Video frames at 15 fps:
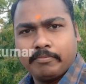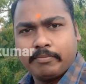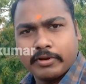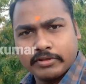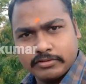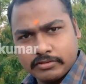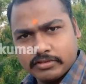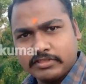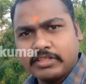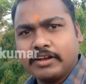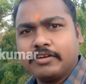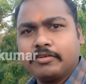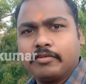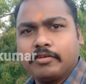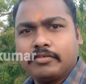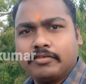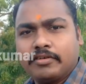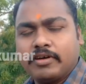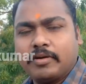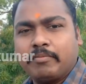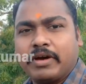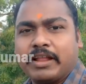ప్రస్తుత తరుణంలో
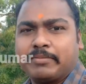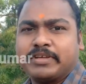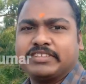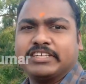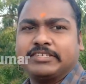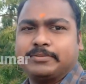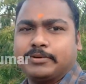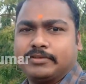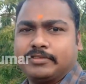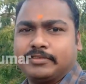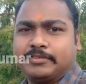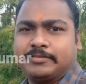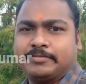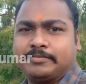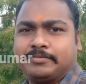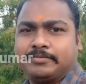మనమే చచ్చిపోతున్నాం